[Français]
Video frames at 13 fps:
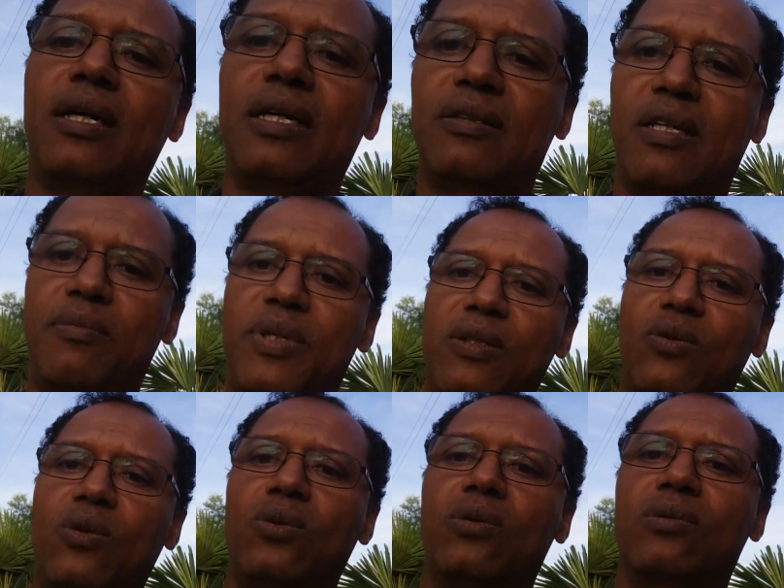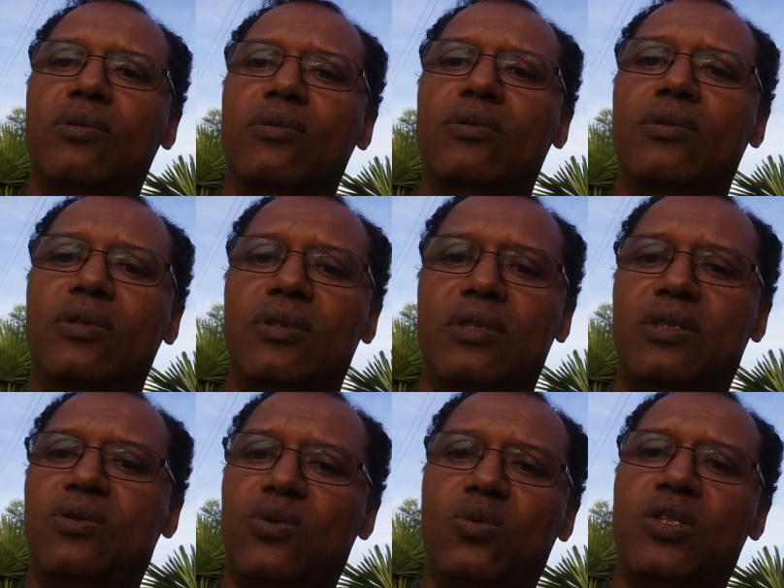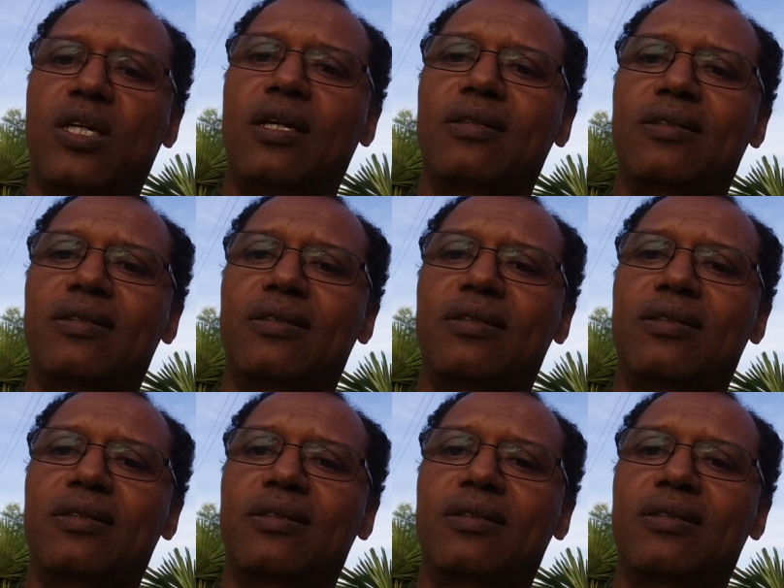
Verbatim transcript: À très bientôt. Tout ça,